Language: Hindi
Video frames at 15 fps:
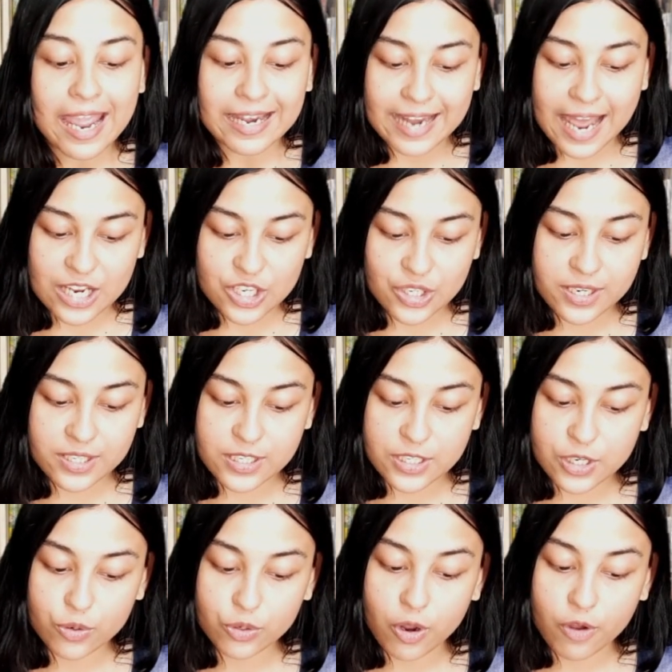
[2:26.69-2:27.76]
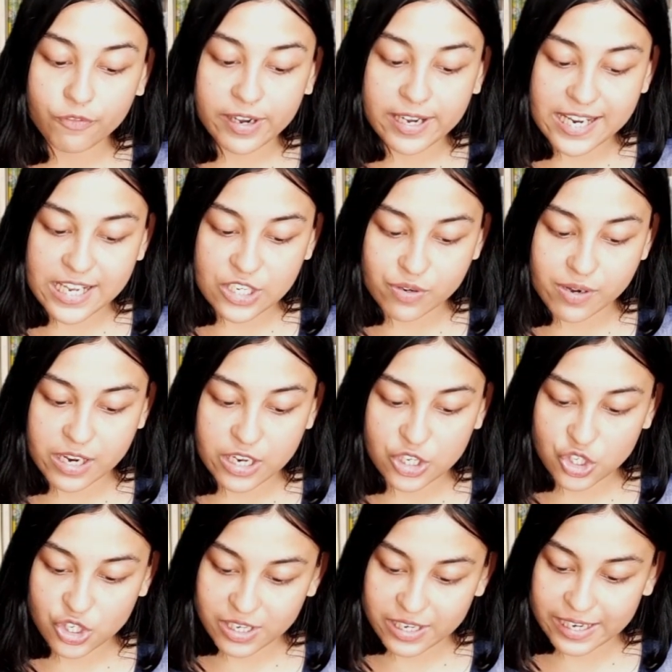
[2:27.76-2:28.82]
नेशनल इंस्टीट्यूट ऑफ इंडस्ट्रियल
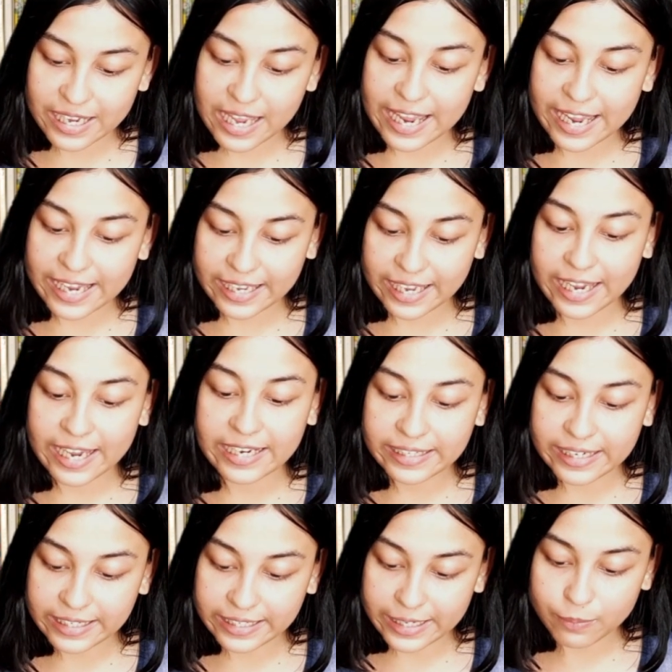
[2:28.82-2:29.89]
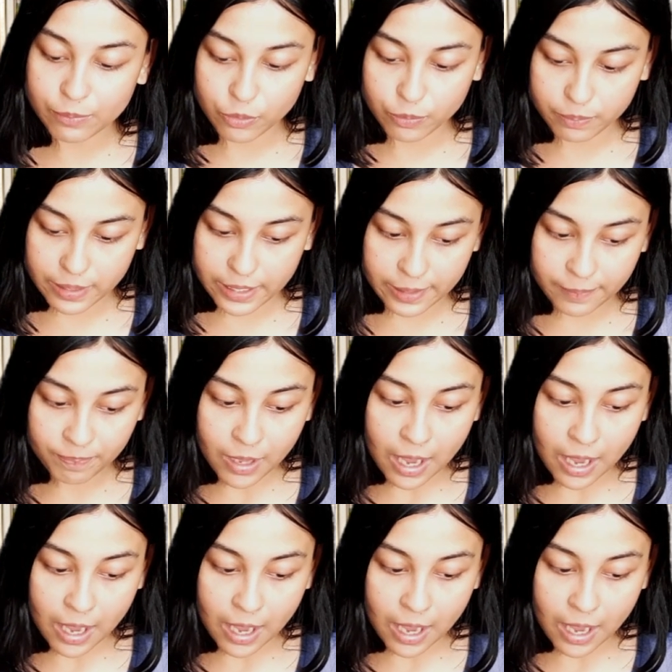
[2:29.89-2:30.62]
इंजीनियरिंग ए के निटी मुंबई